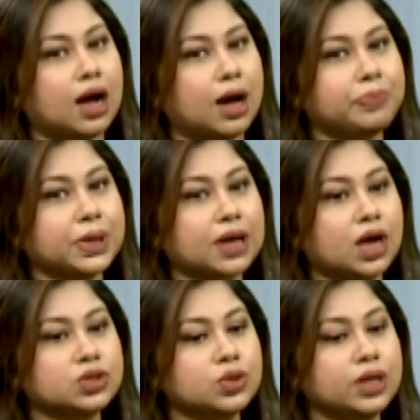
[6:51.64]
আপনাকে
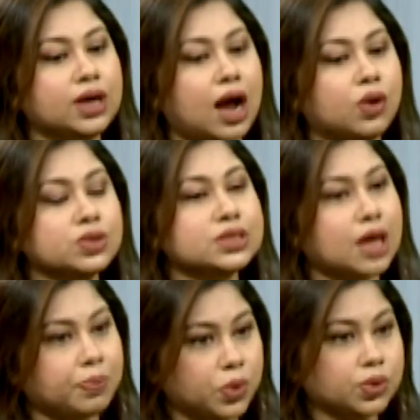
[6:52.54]
আসলে আরও
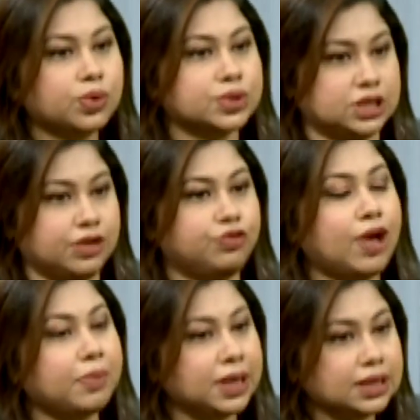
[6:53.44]
সাপোর্ট করছে
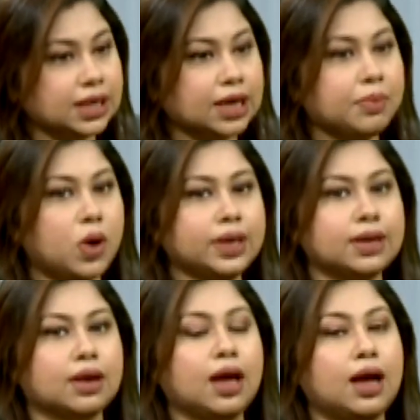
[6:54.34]
ফ্যামিলি থেকে
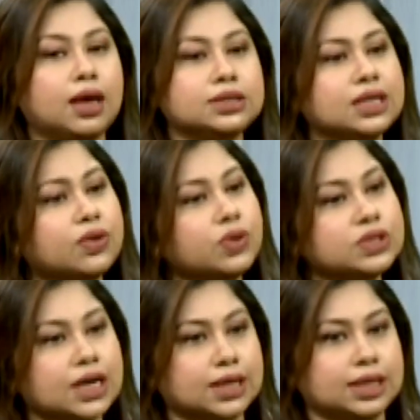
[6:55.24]
বলেন যে কোনো
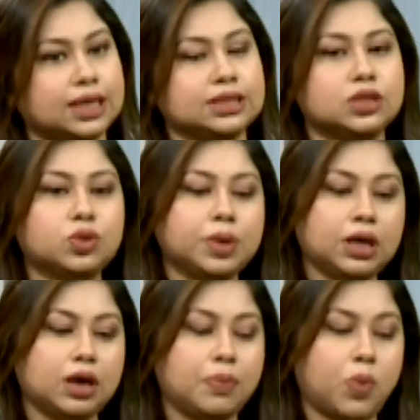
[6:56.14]
জায়গা থেকে যে তুমি
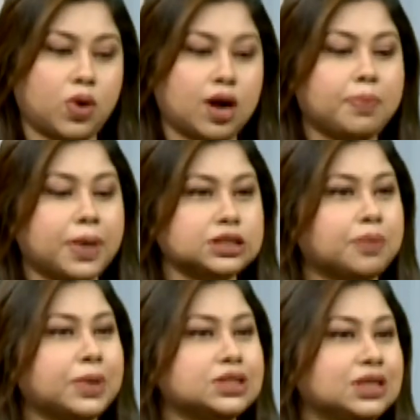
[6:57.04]
পড়ার
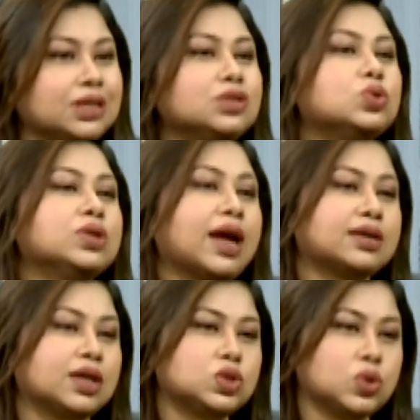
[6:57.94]
পাশাপাশি যদি
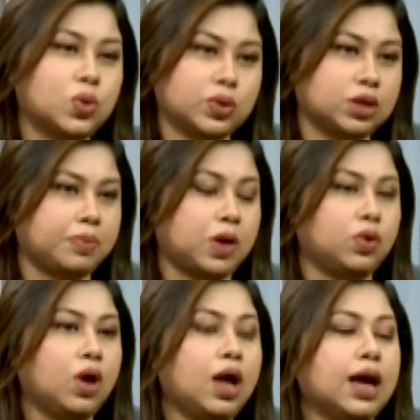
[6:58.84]
একটা কিছু করতে
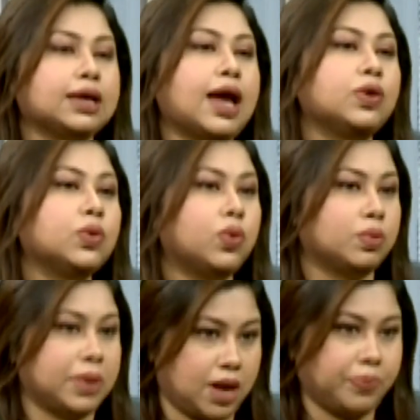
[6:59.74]
পারো কেন
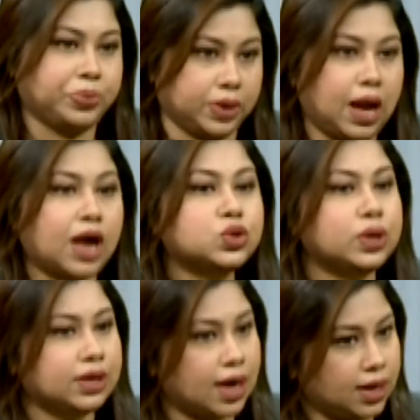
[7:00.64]
করবে না
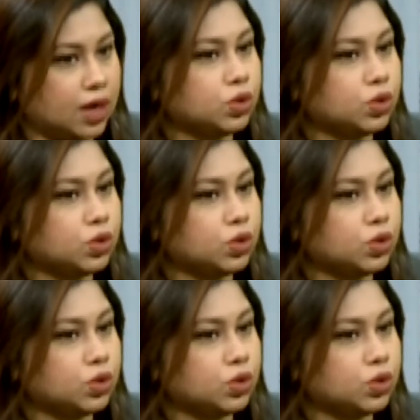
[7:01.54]
আসলে নারীরা